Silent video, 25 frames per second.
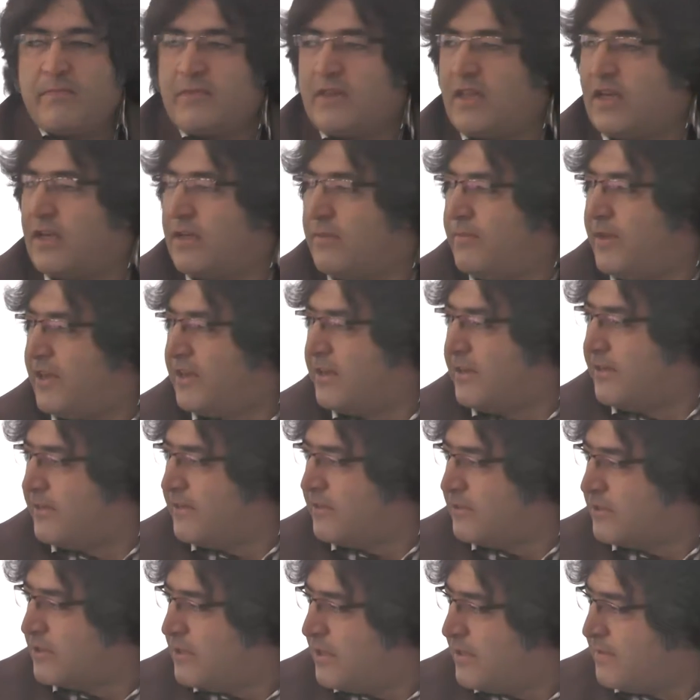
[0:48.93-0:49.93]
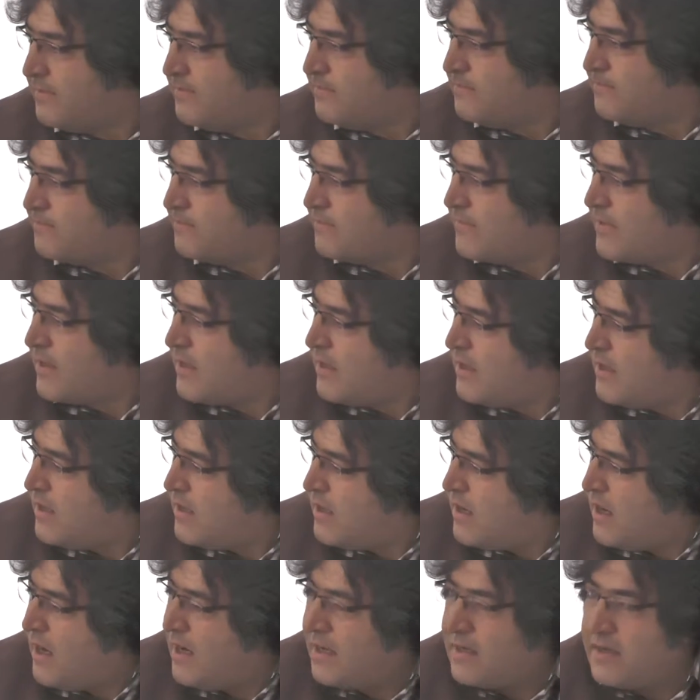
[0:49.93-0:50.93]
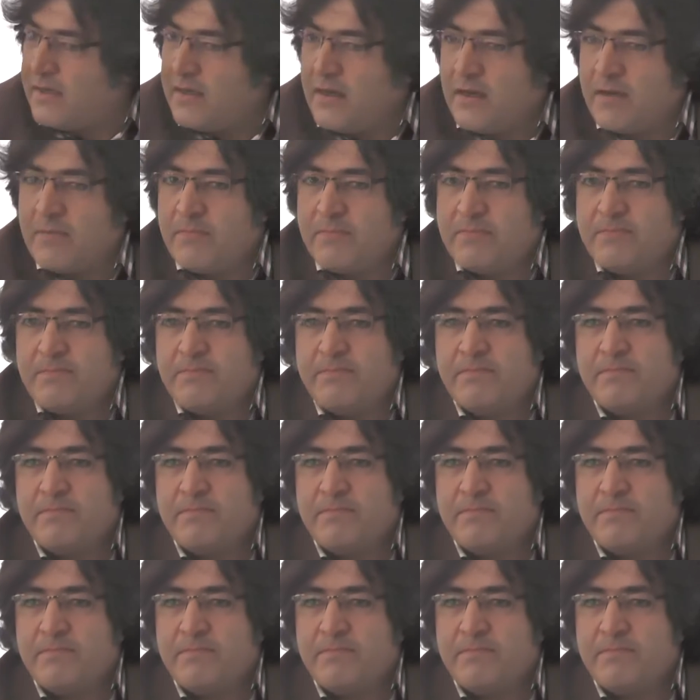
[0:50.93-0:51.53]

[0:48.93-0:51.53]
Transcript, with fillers: Takım arkadaşlarım, Aylin Hanım